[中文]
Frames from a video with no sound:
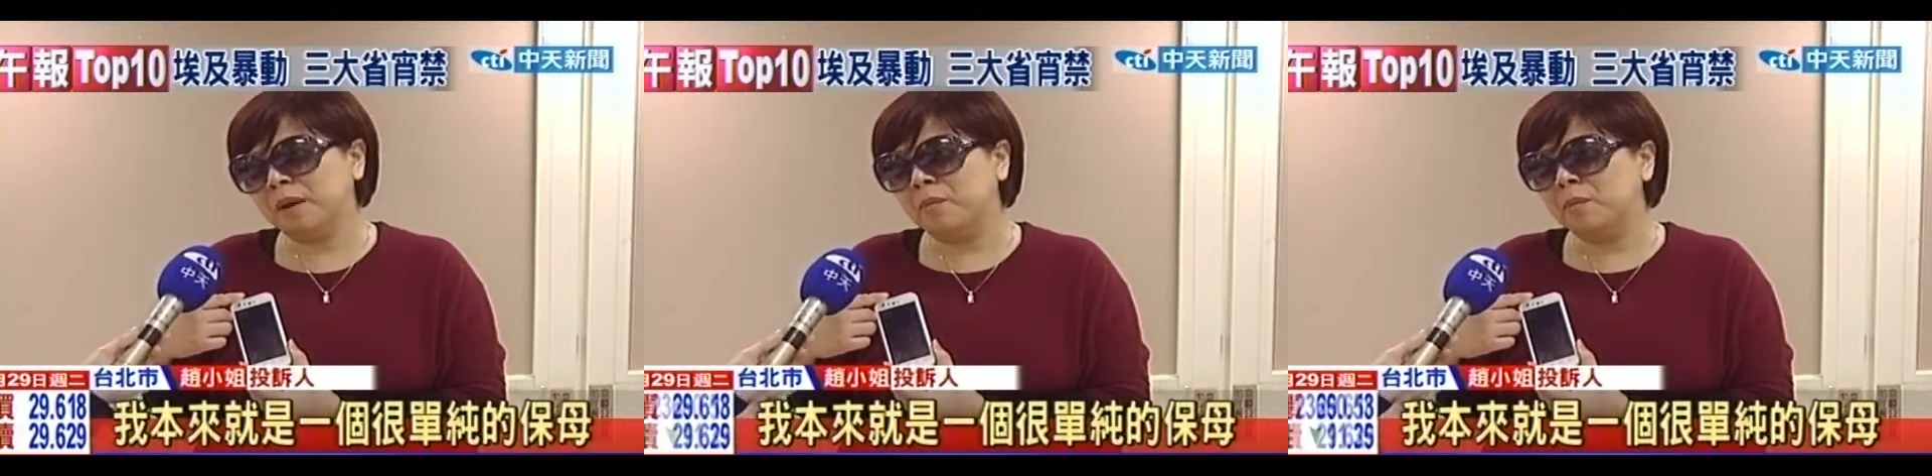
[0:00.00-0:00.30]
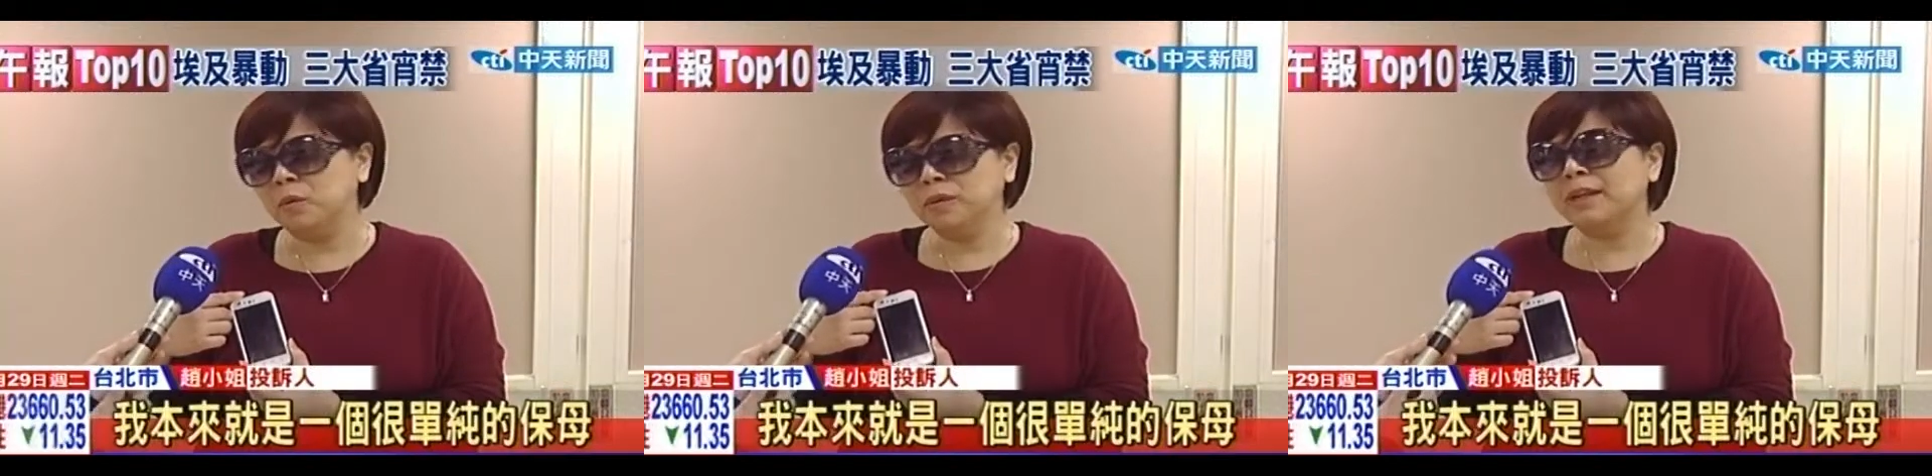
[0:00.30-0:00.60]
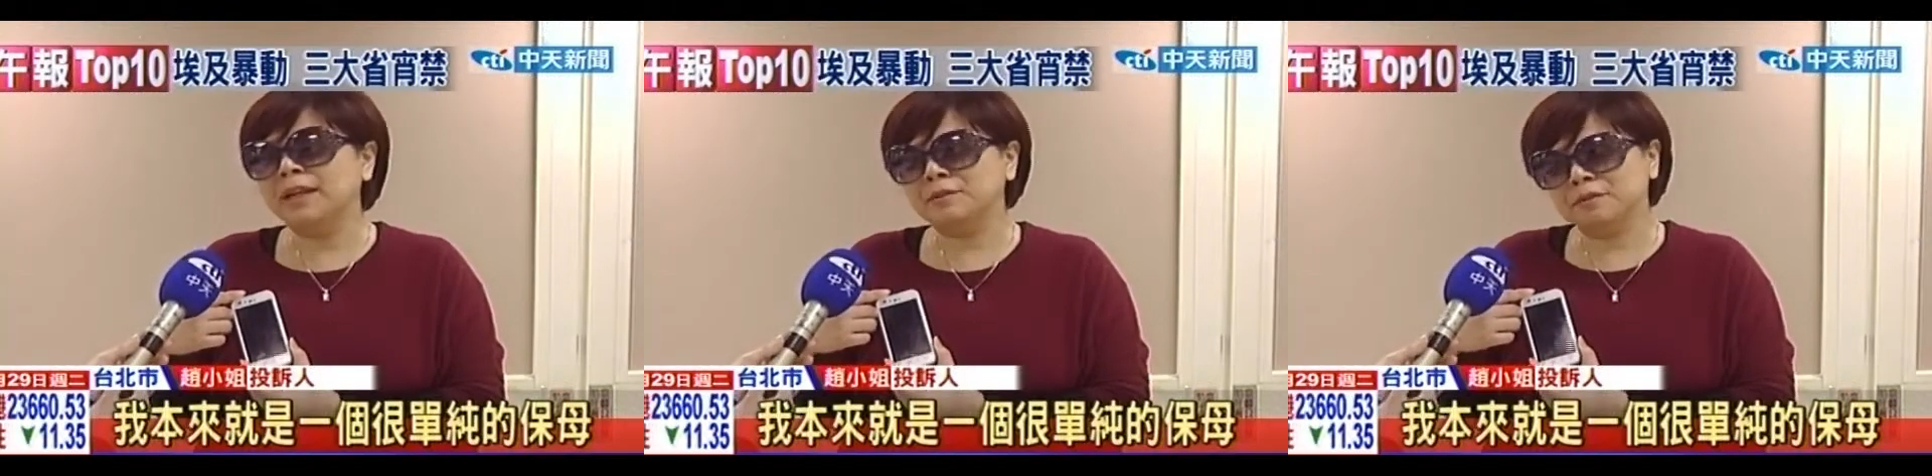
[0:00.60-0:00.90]
保姆，当
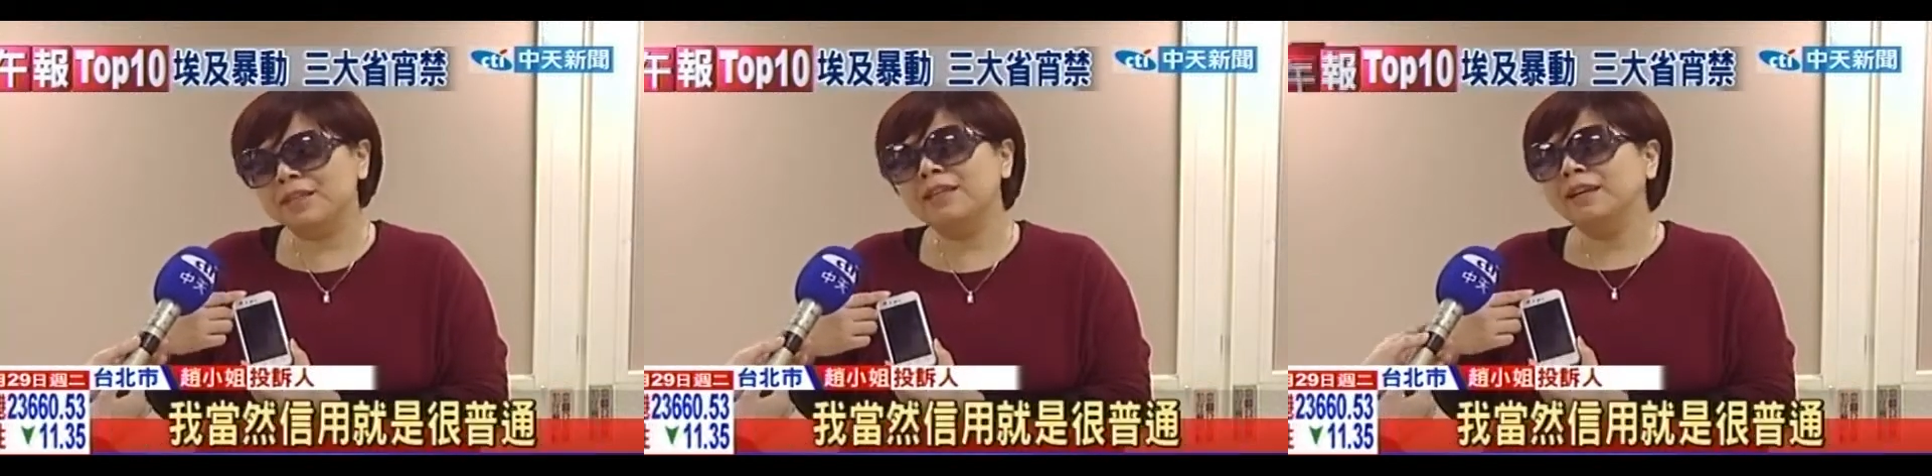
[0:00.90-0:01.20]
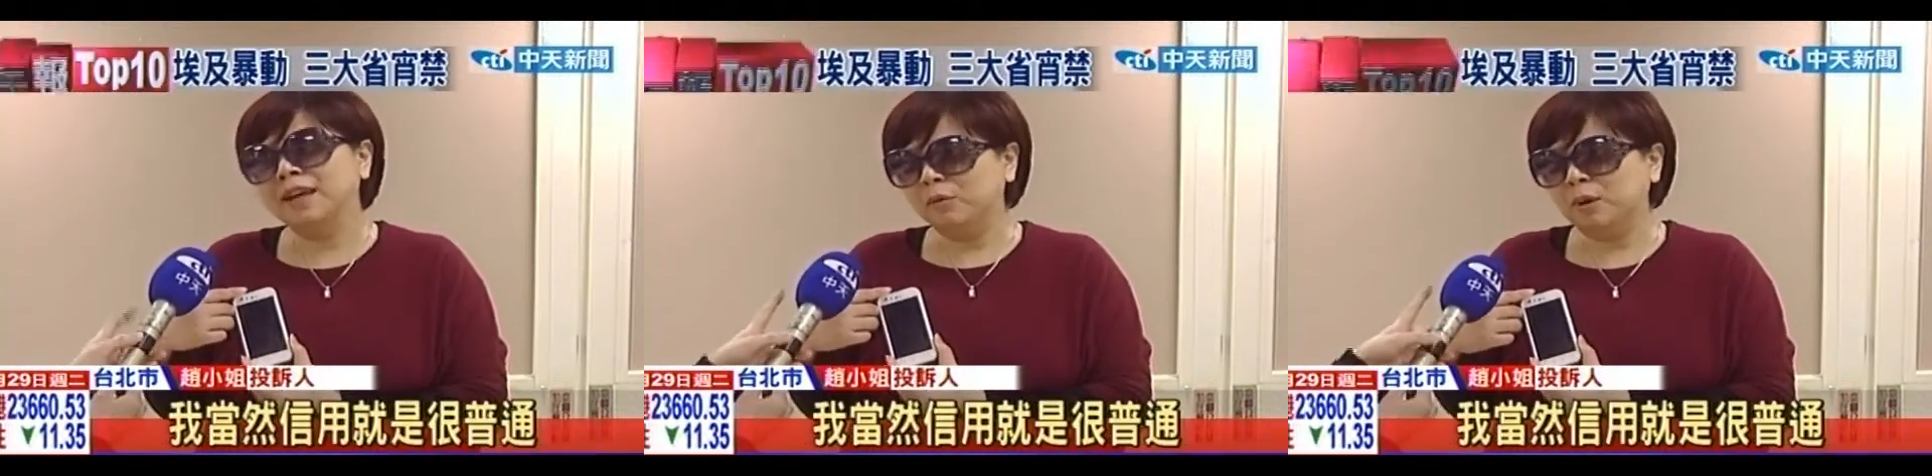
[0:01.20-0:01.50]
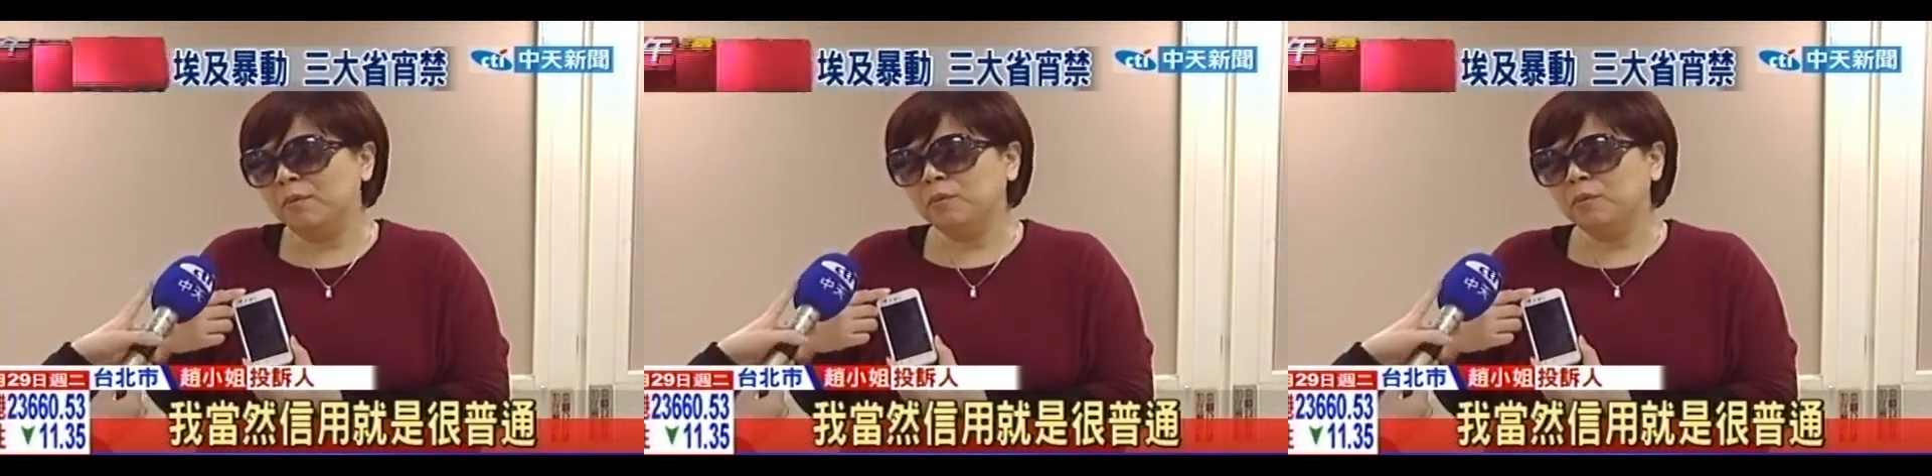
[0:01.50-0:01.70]
然就是我很